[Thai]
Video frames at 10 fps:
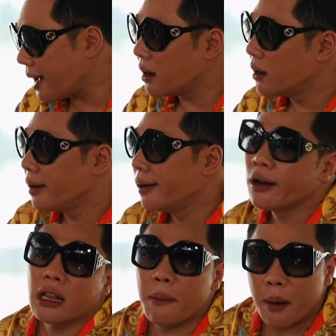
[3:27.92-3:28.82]
เงี้ย
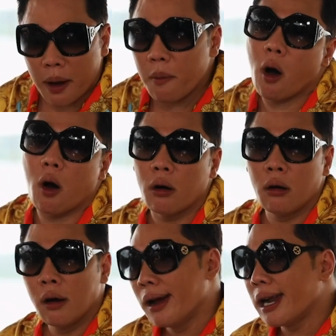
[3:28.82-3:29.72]
ทำไมไม่บอก
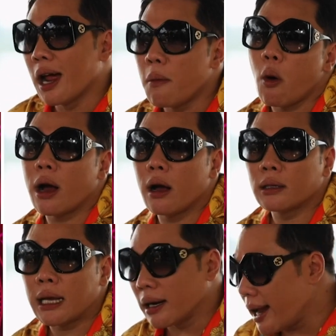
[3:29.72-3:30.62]
แล้วก็บอกว่า
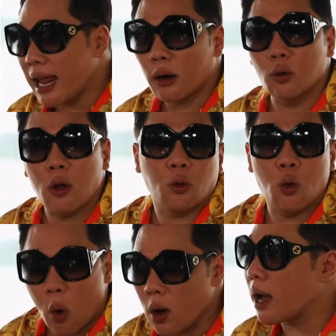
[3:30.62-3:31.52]
ฉันก็เลยเรียกลูกน้อง
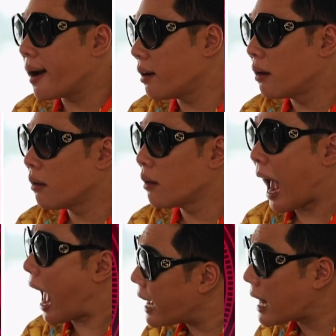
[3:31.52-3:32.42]
ทุกคนอ่ะ
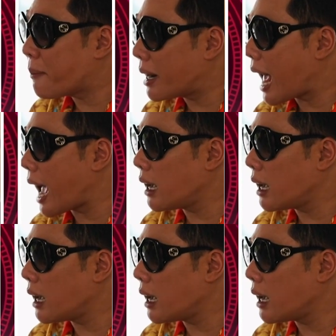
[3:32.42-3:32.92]
ใครทำอะไร